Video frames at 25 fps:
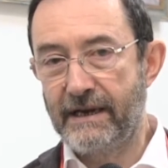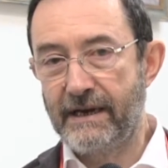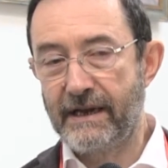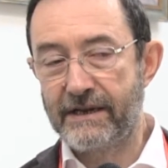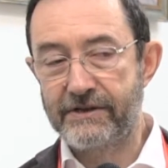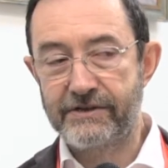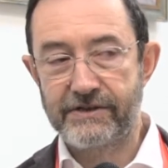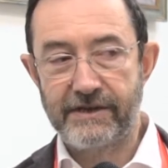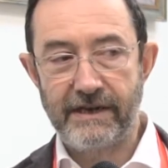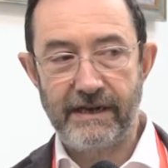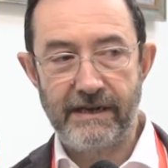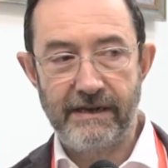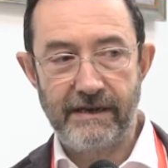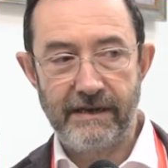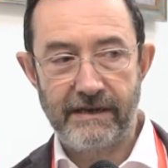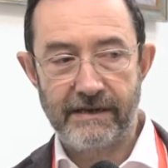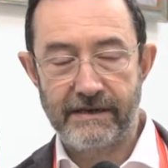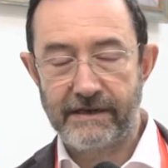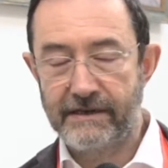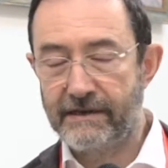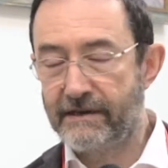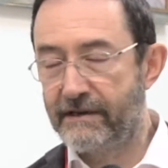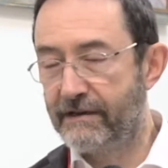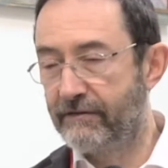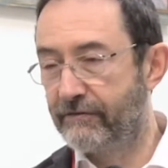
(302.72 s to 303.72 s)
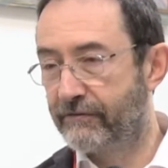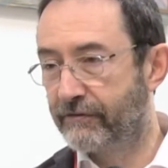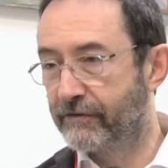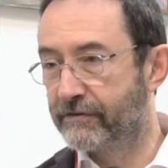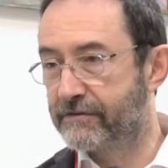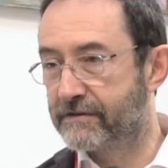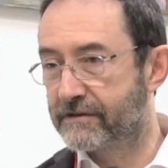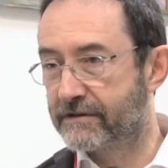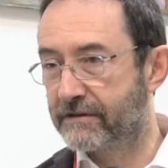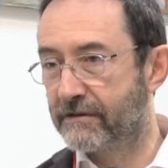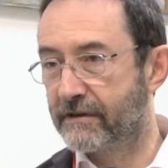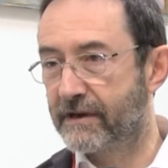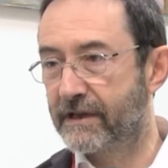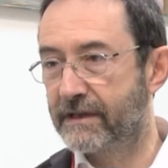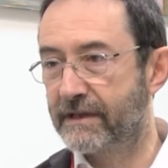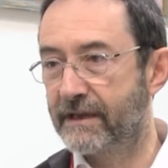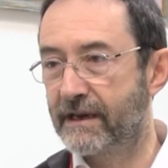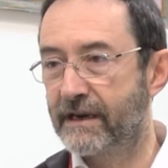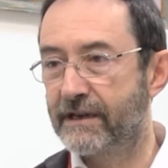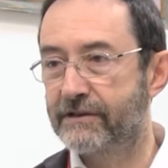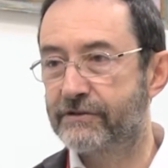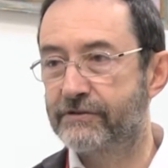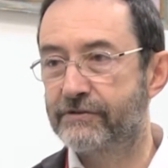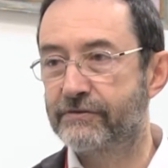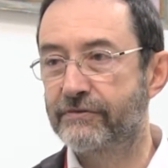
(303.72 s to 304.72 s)
la sceglie in funzione
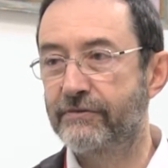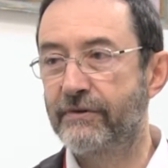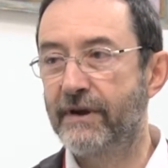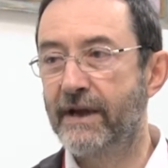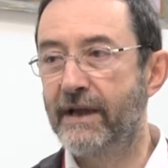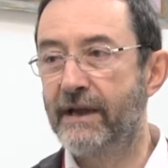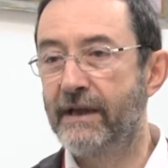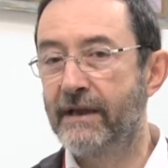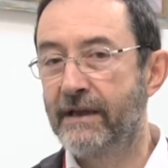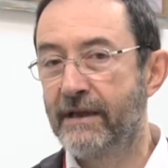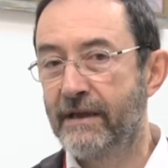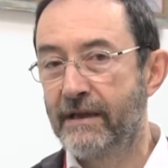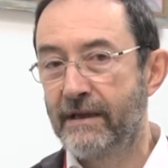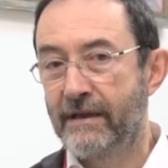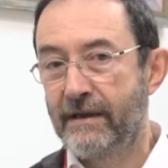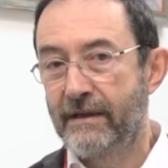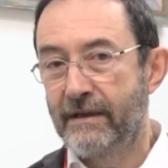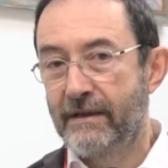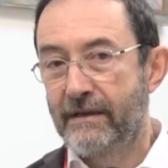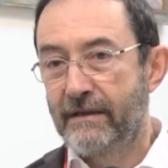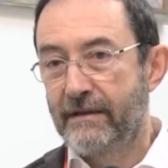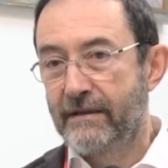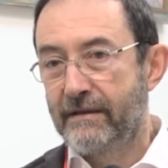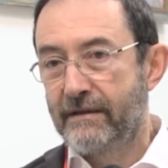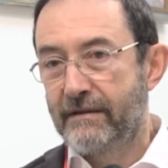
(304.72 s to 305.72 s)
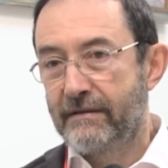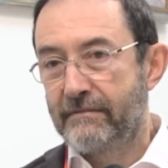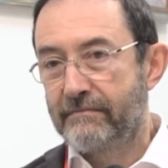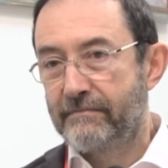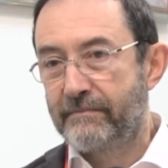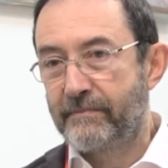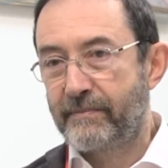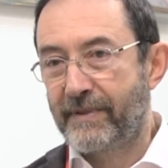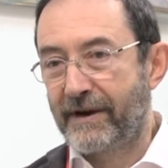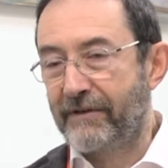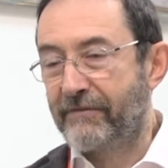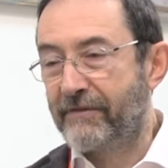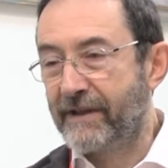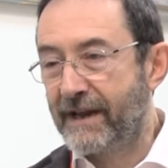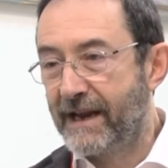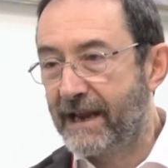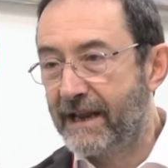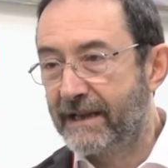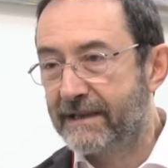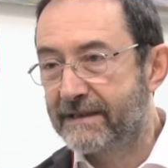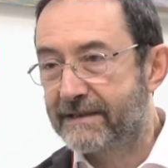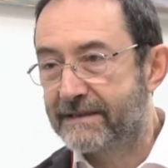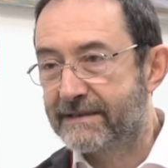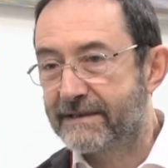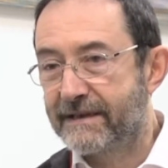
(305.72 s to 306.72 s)
delle sue
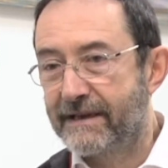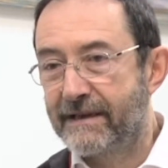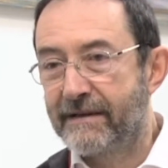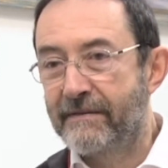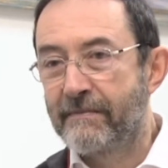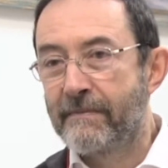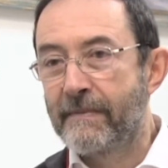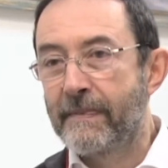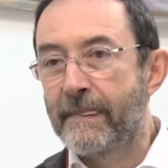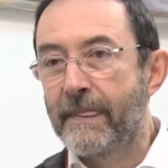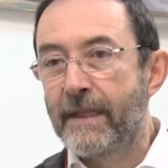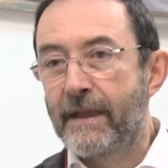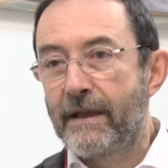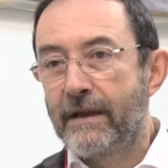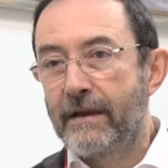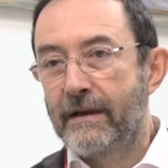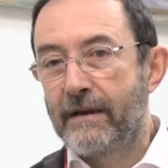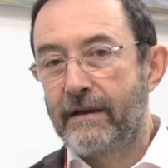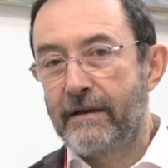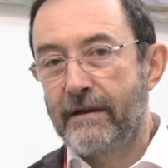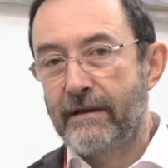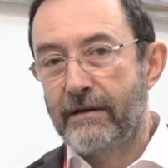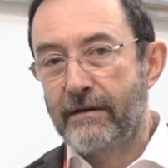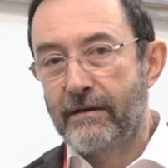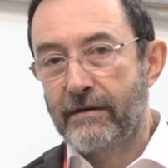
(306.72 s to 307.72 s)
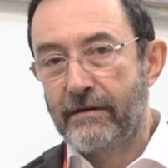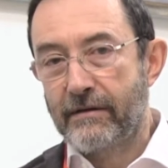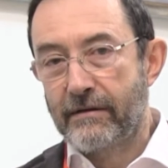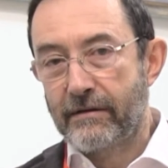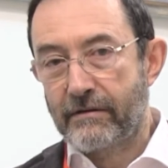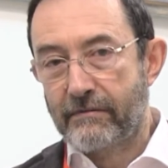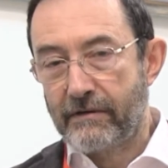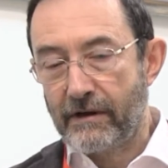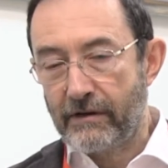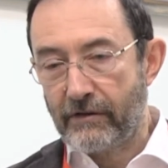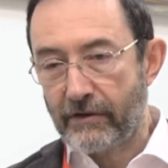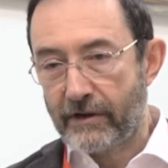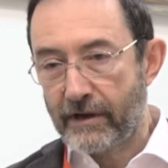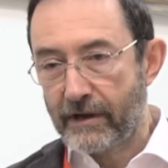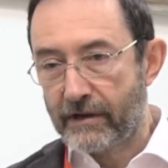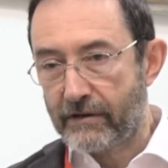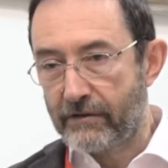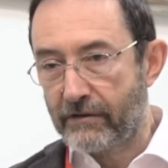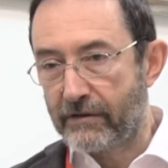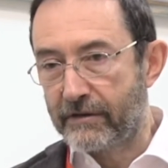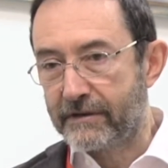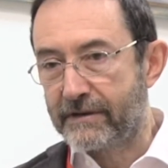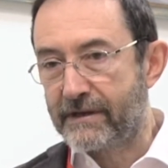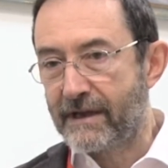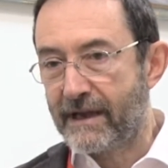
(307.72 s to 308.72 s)
preferenze. Eh, quello che
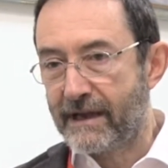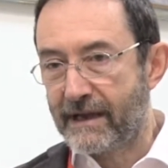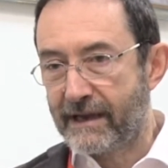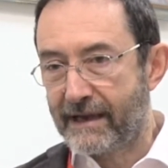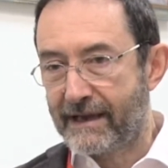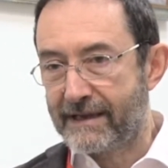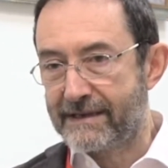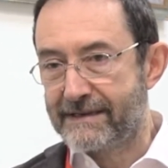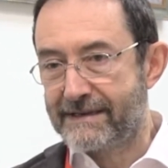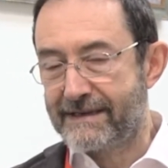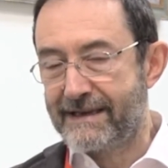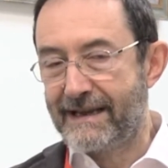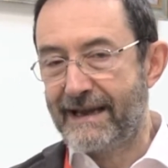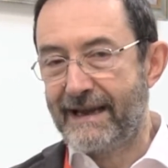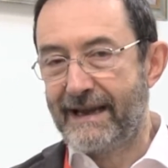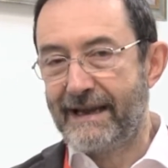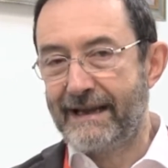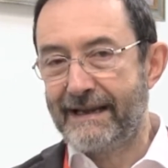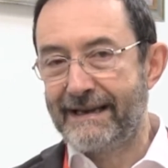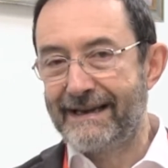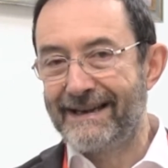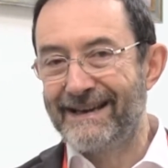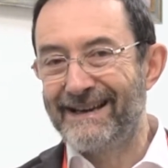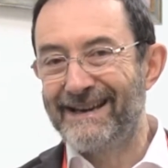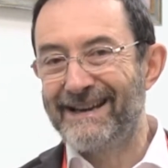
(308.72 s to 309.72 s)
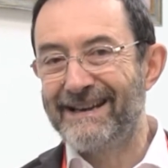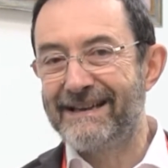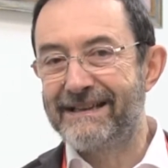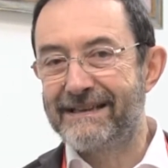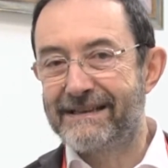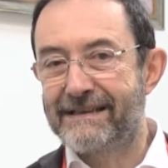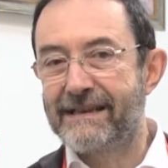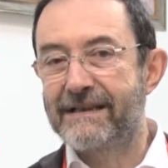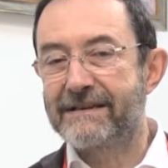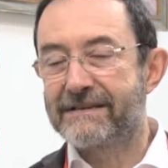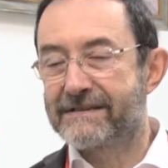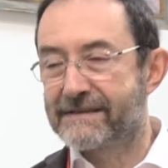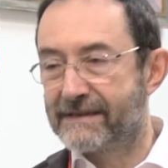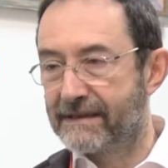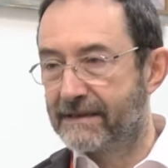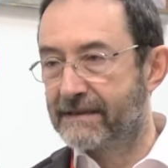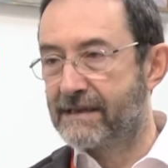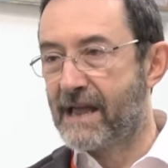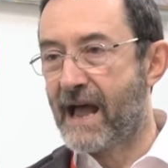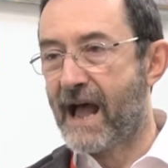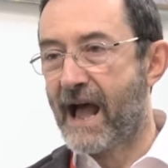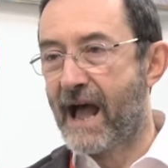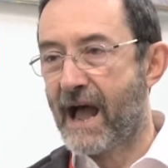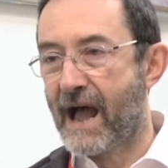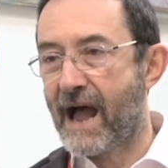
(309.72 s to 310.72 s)
conta è che si ha
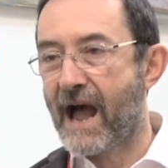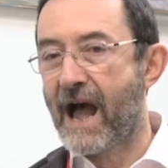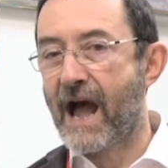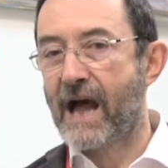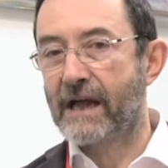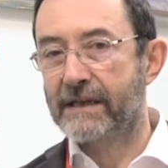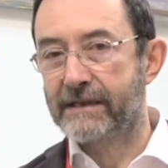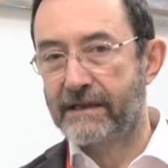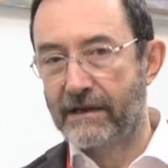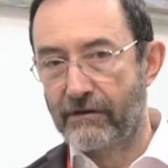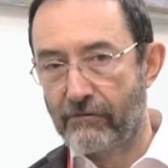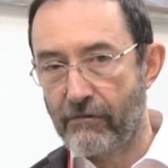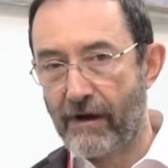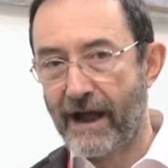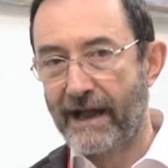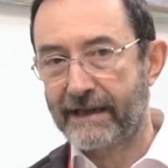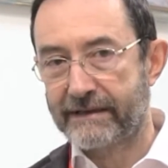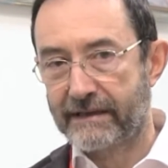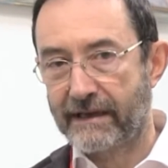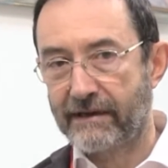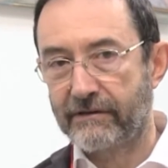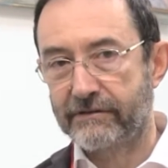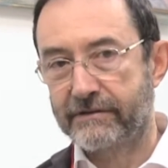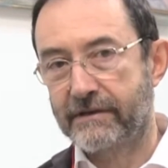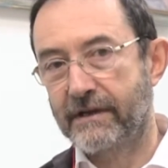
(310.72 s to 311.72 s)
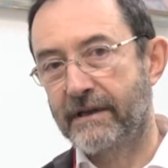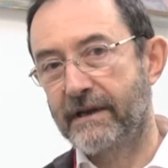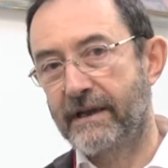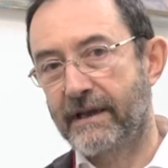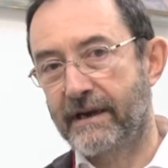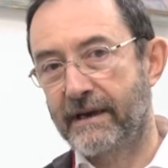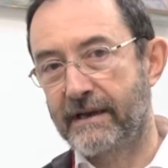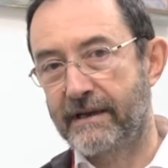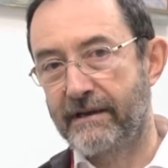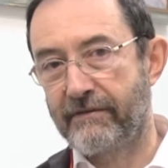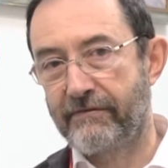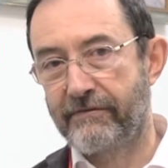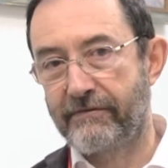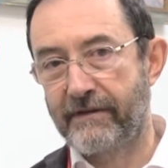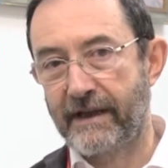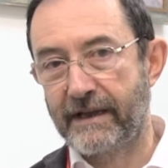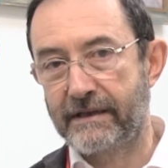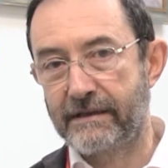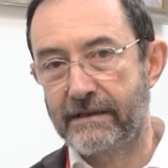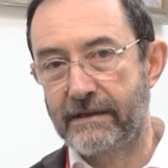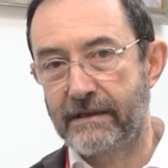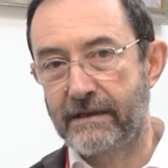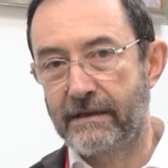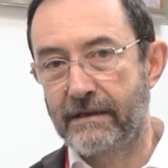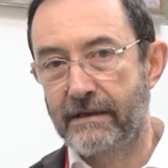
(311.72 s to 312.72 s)
l'intensità adeguata a ottenere gli
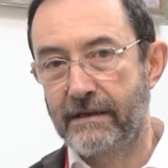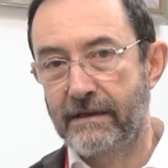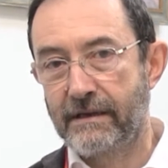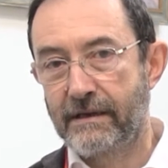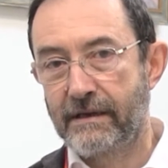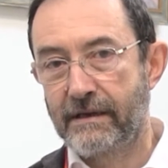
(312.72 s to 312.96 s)
effetti.